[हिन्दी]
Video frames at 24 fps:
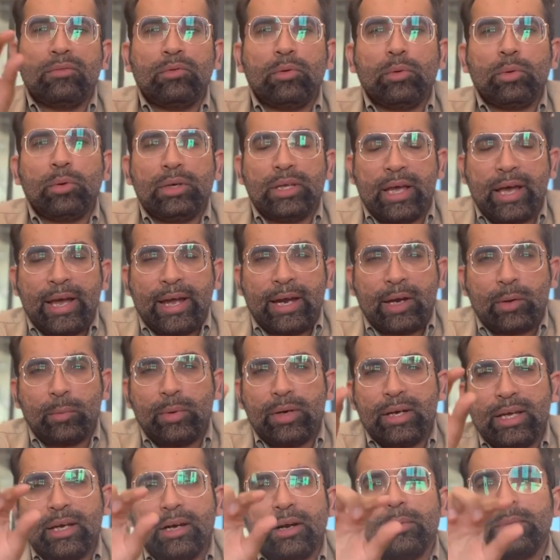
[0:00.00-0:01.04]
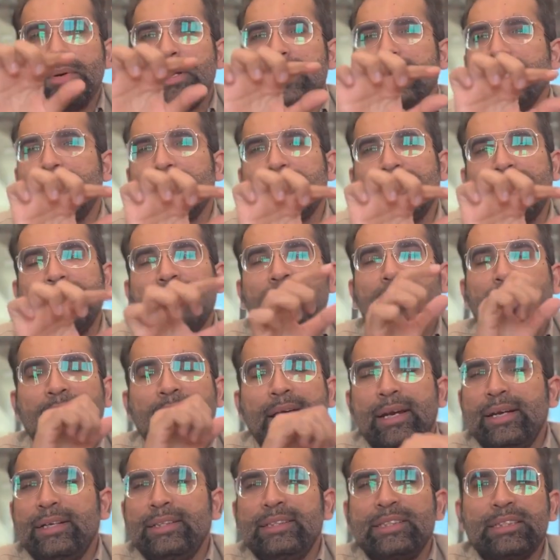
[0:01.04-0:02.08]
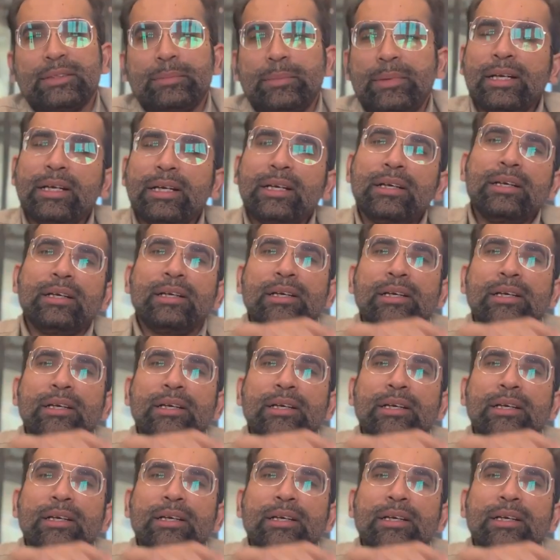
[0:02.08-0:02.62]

वो एक्विटी अकाउंटिंग करते हैं वन लाइन एडजस्टमेंट